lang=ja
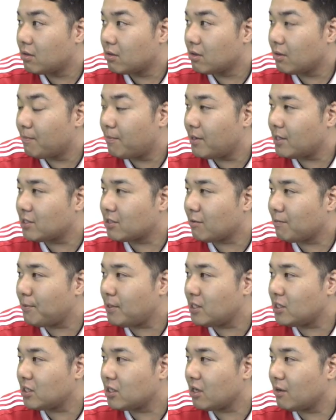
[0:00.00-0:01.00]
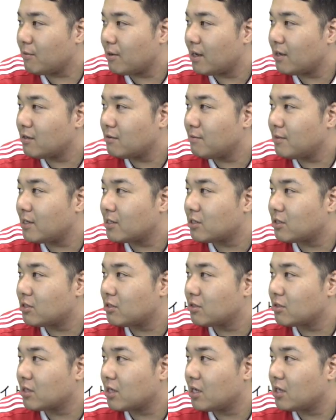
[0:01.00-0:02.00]
で、ベスト PC ゲーム
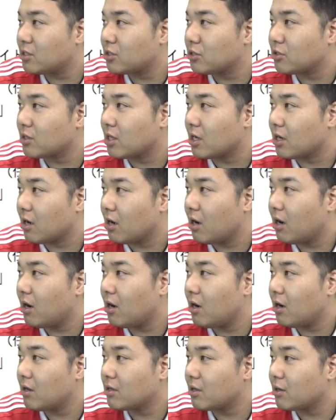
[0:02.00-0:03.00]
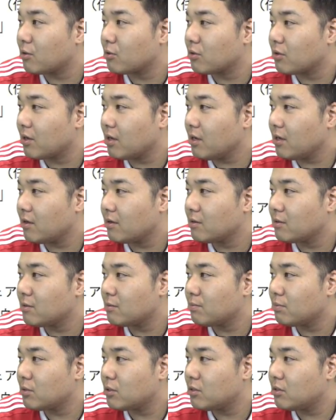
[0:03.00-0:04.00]
NBA2K17。あー、なるほどね。
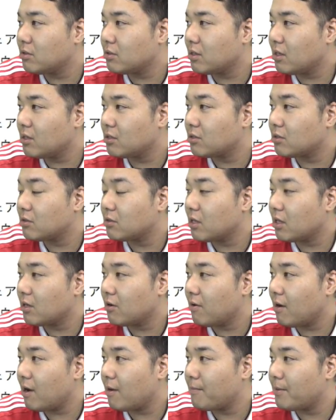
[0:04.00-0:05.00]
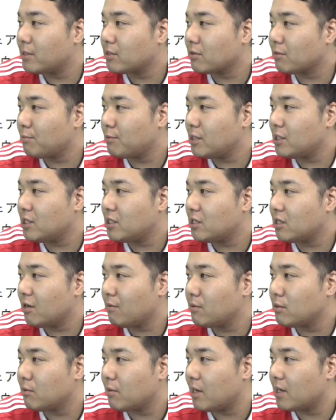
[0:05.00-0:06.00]
2K17 はベスト PC
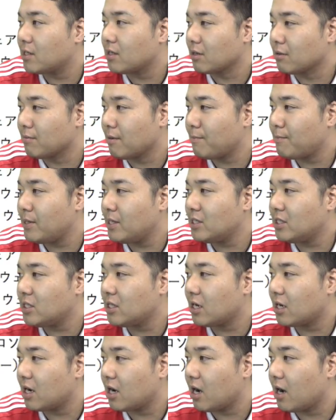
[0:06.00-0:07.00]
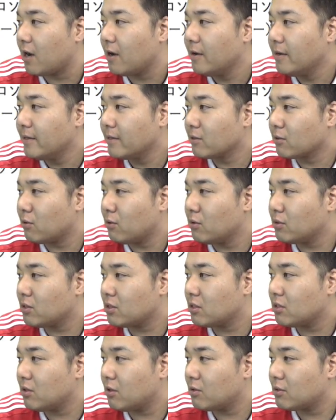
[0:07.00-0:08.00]
ゲームにも入ってる。まあ、PC だから、
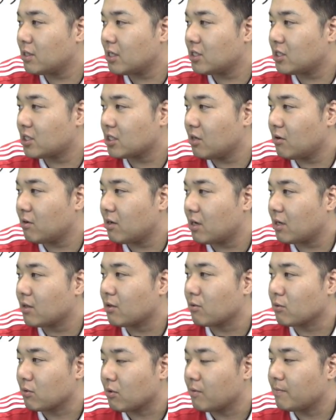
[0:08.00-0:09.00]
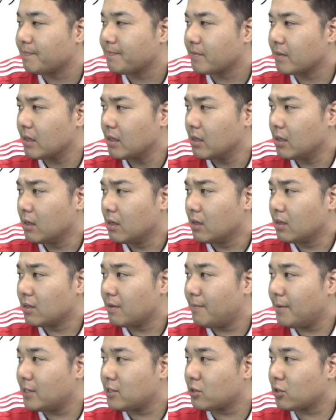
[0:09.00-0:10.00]
コンソールが違うからってこと。
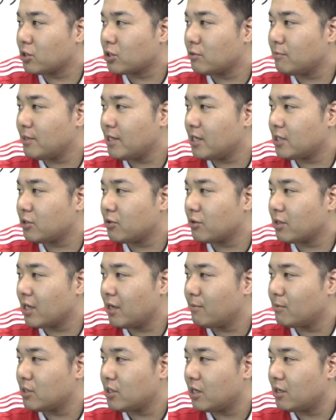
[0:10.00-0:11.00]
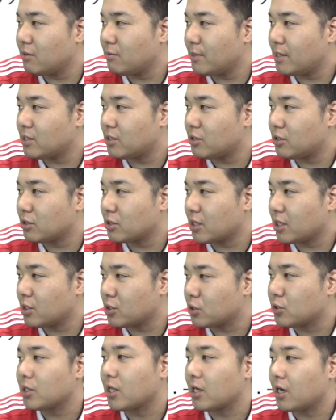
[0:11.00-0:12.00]
で、ベストシミュレーションゲームに
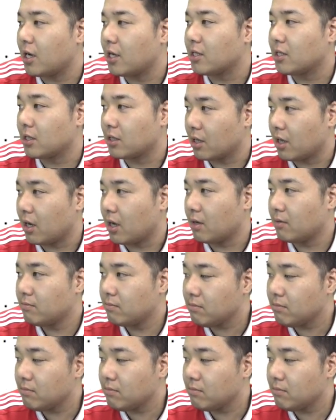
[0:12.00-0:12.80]
NBA2K17 入ってて、